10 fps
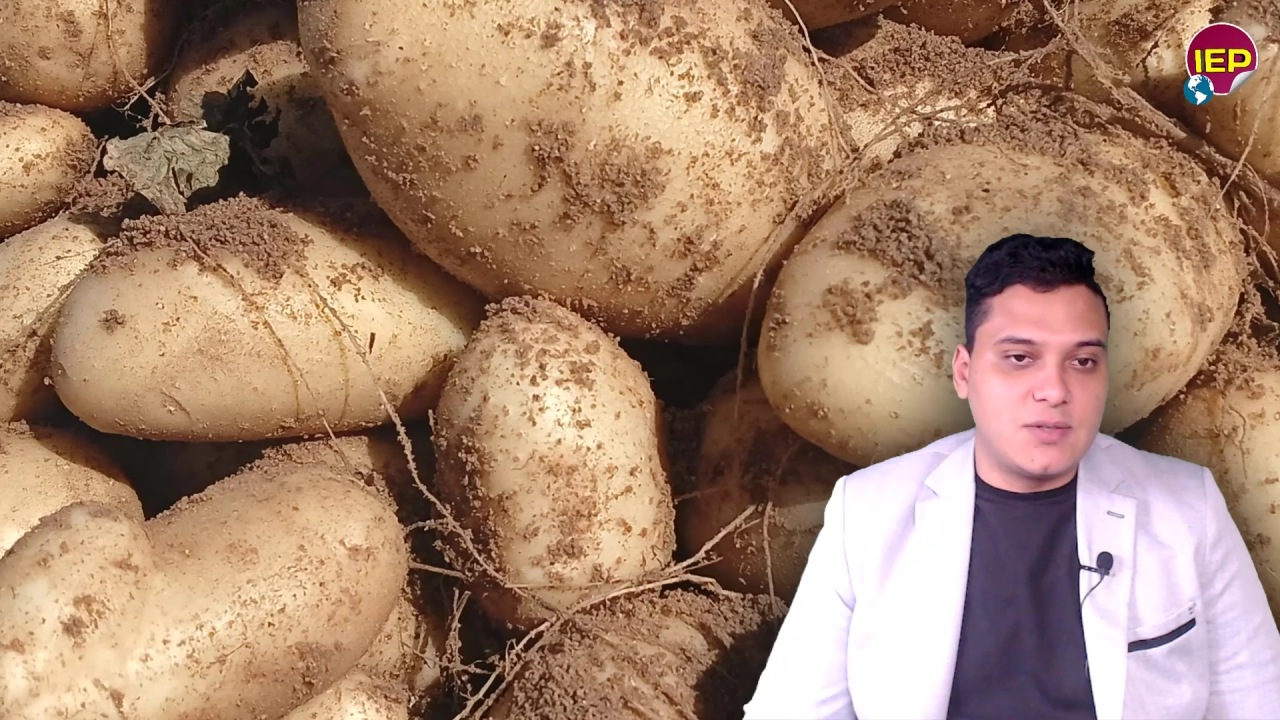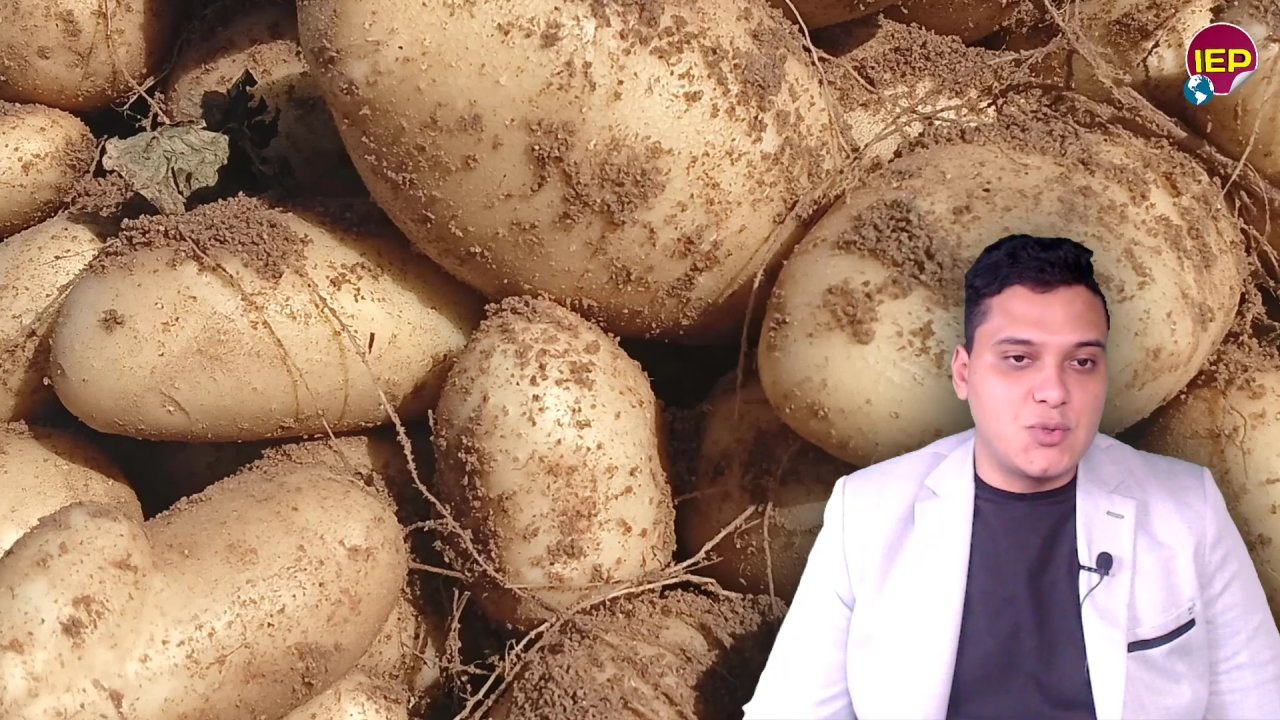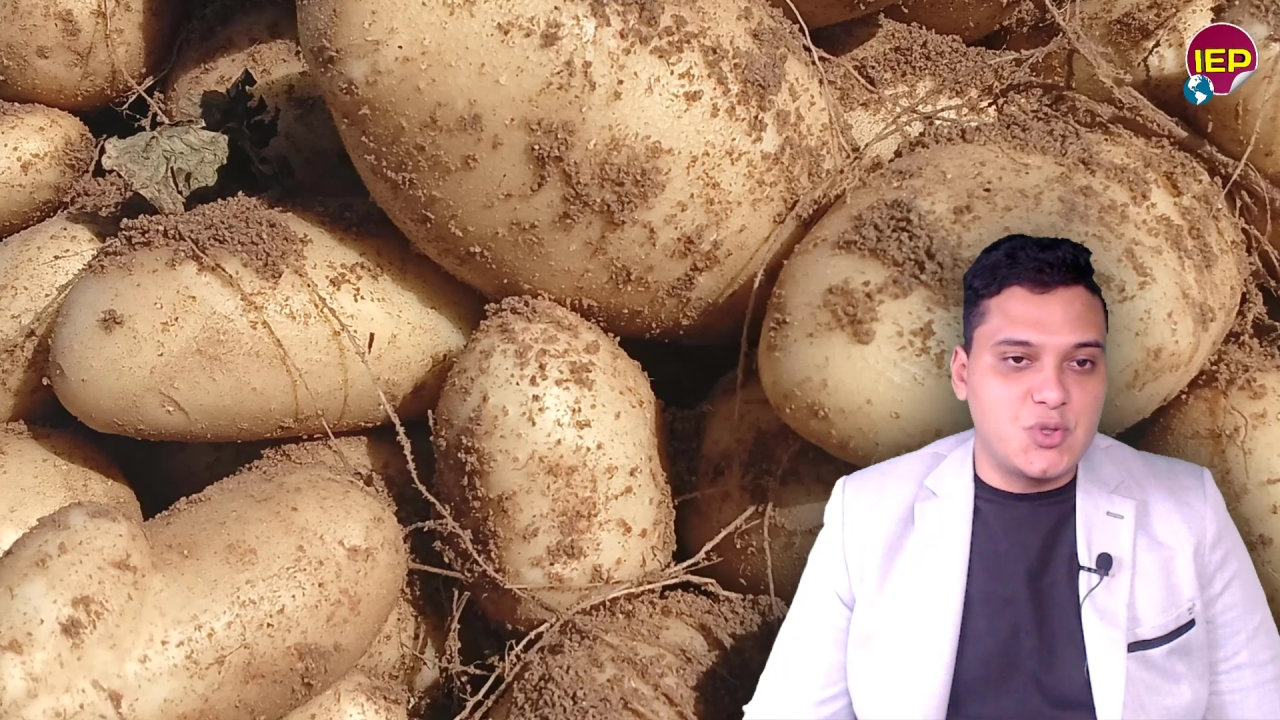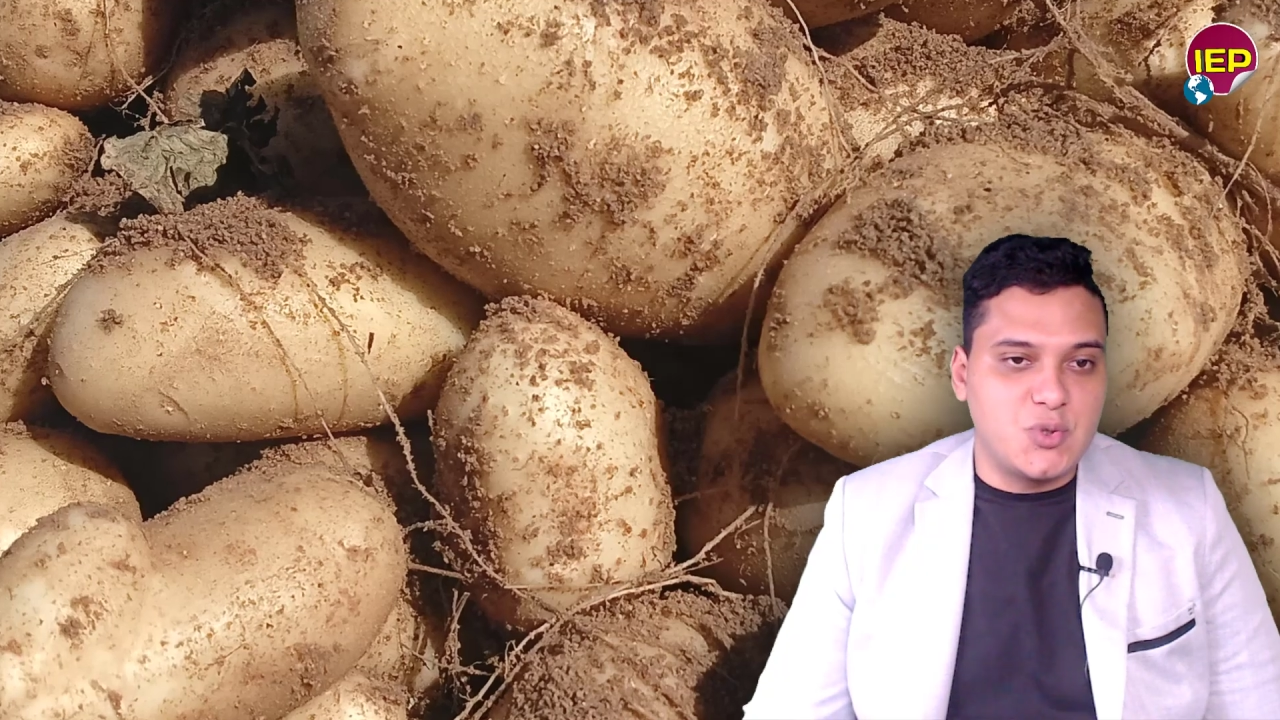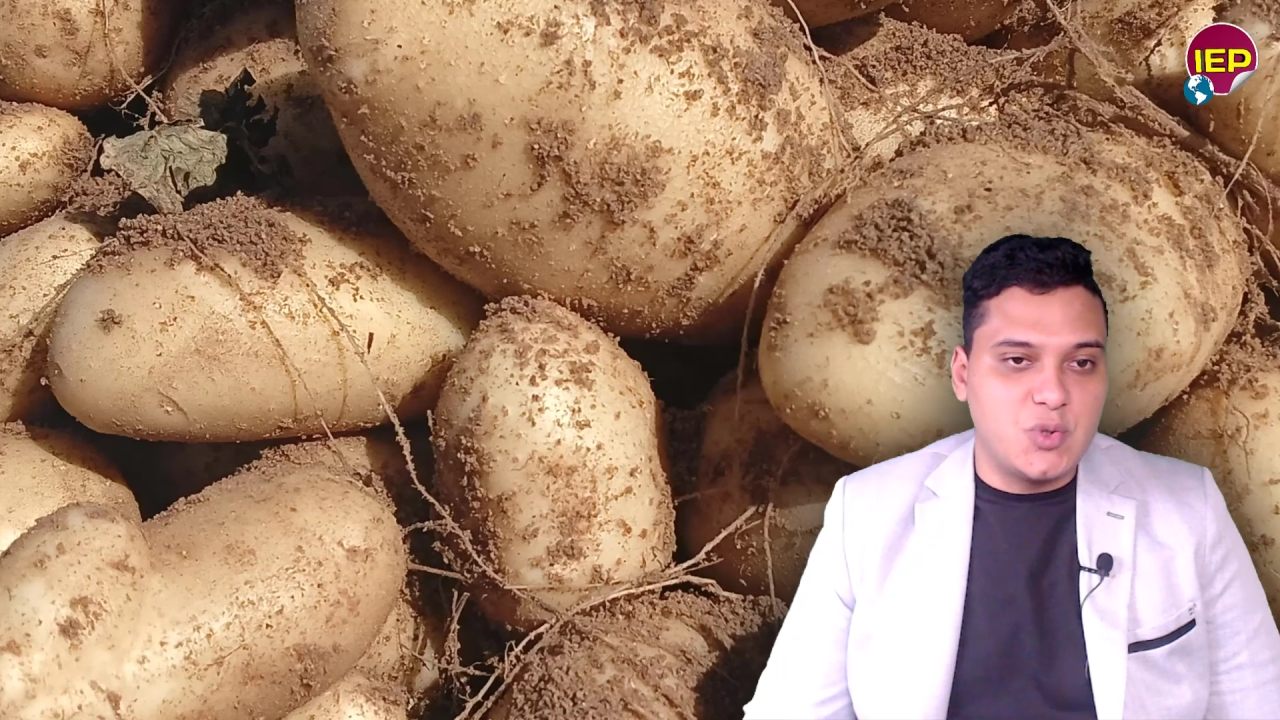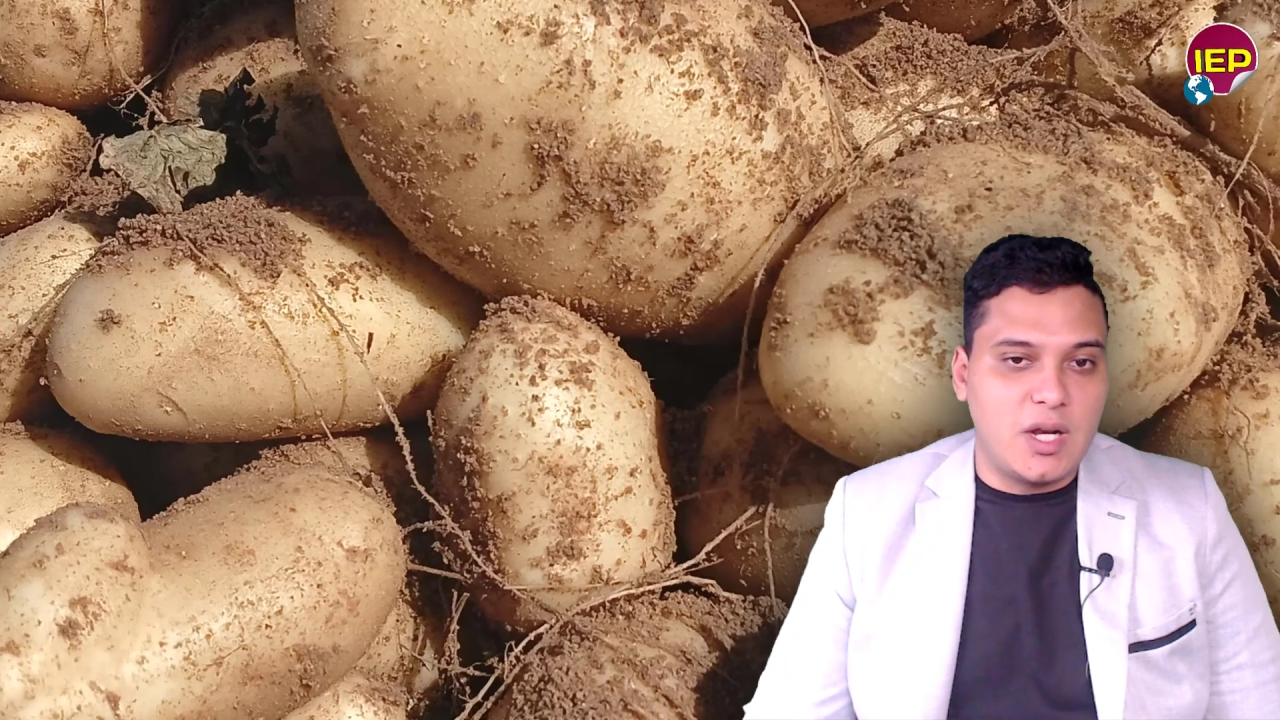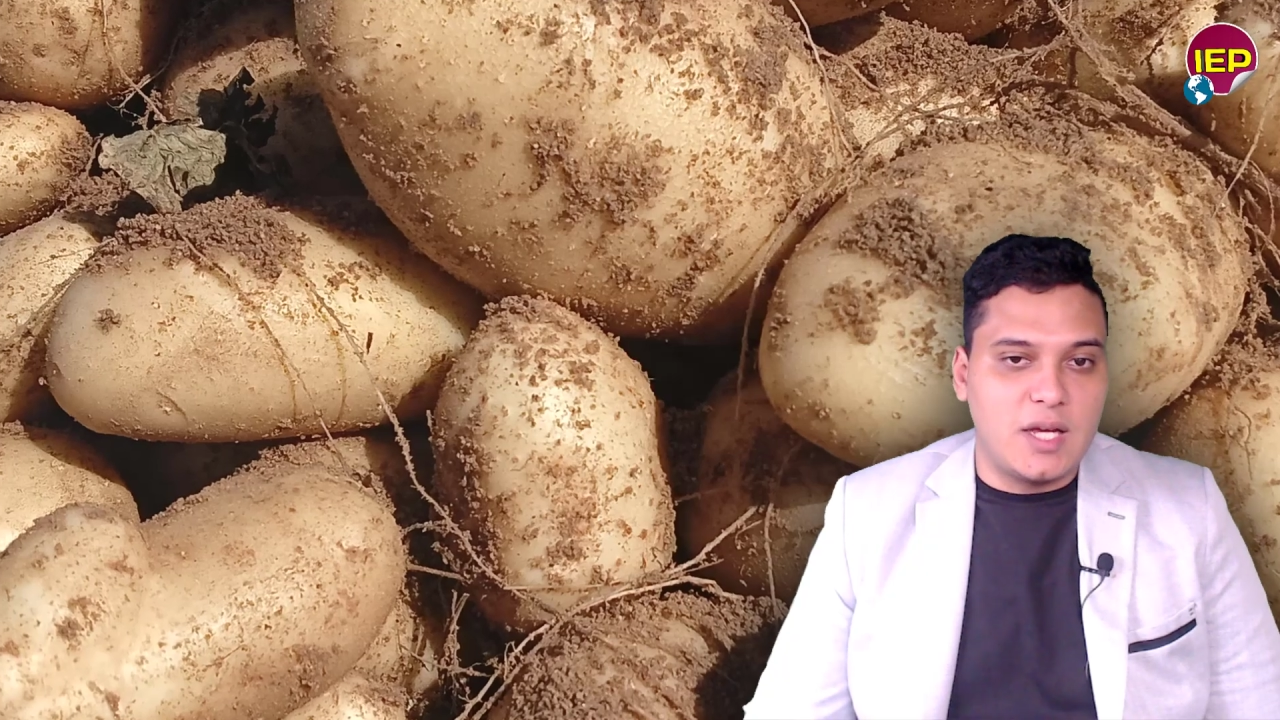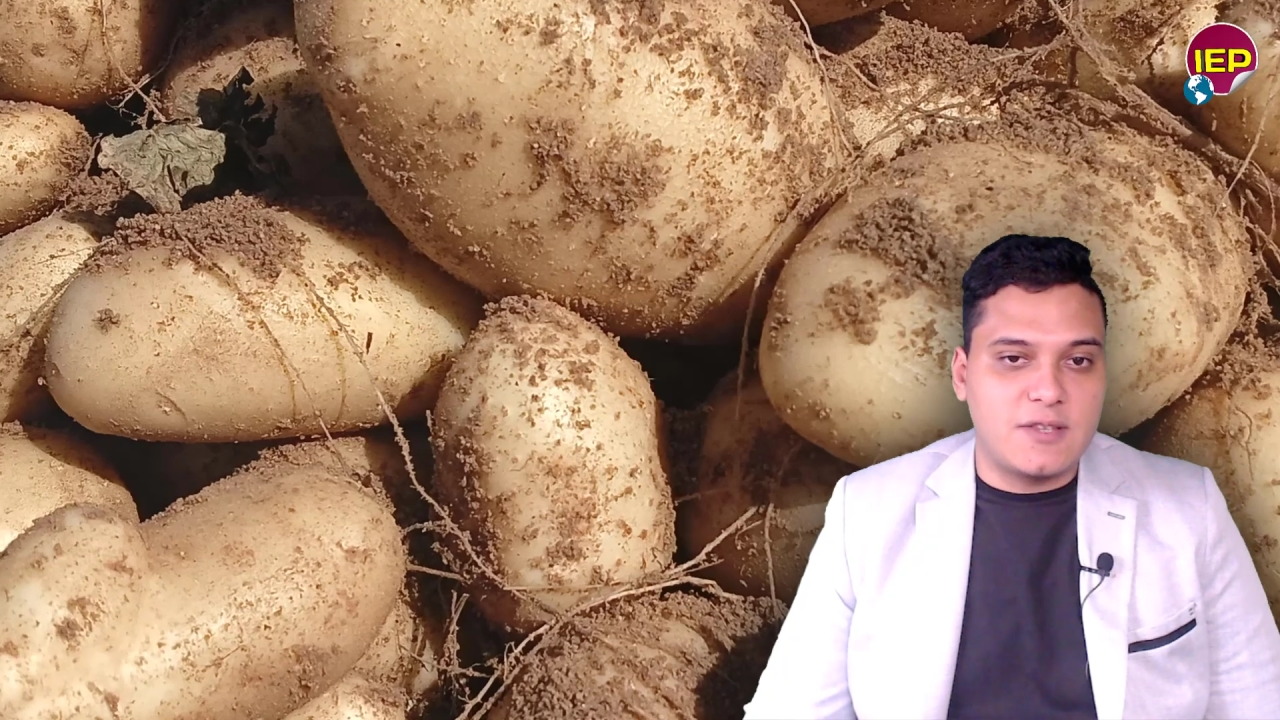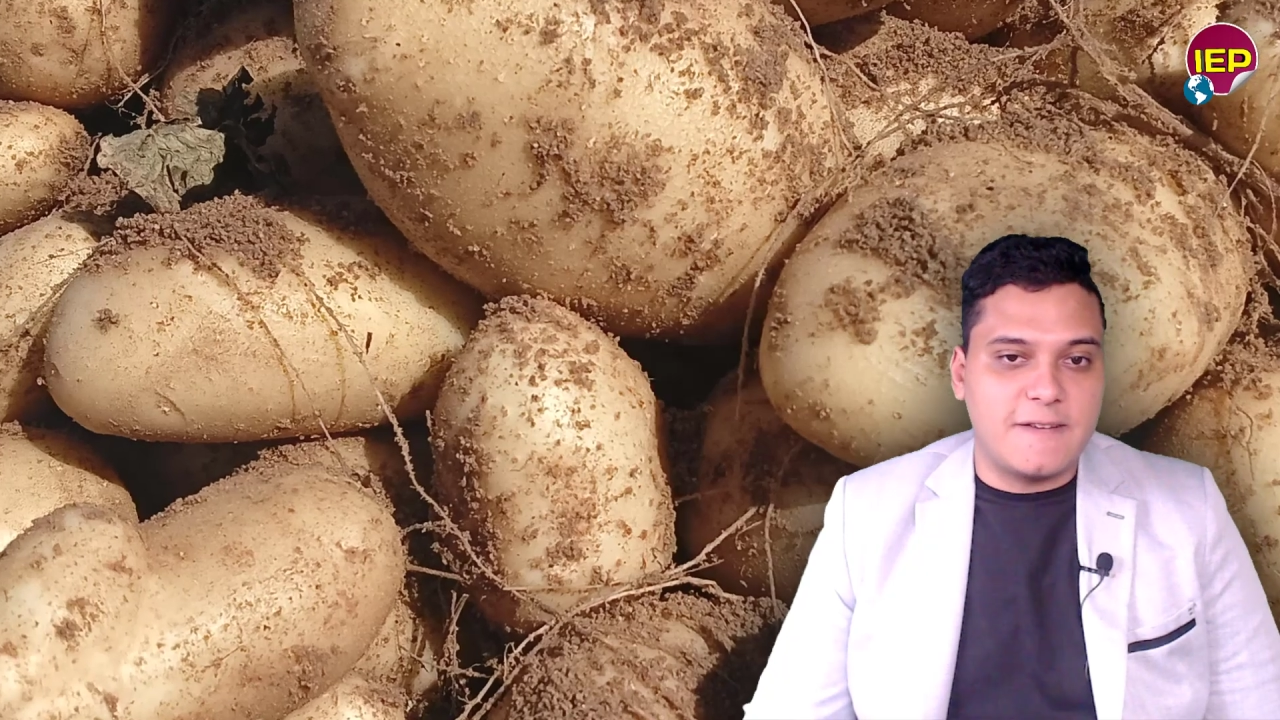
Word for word: نزول